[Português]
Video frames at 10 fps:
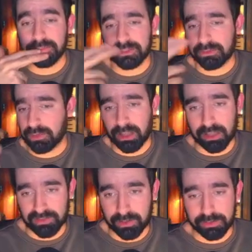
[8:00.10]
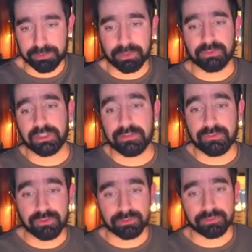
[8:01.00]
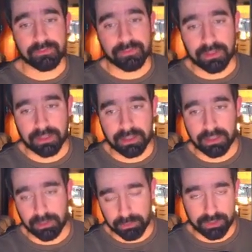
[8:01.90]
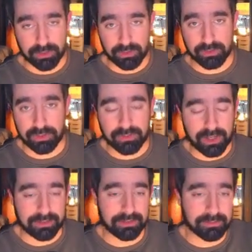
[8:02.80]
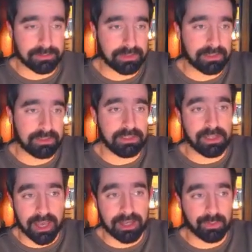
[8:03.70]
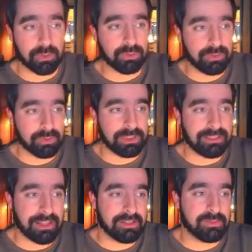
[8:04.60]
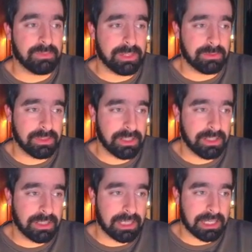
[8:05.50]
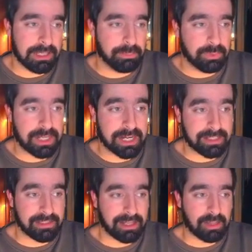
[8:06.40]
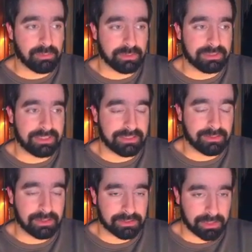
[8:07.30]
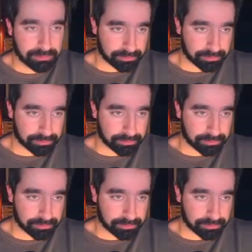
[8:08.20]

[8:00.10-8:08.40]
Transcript: mas de qualquer das formas perguntei-vos e uma das sugestões foi essa. e é a que eu estou a utilizar neste momento. poderá já ter alguma atualização, não sei.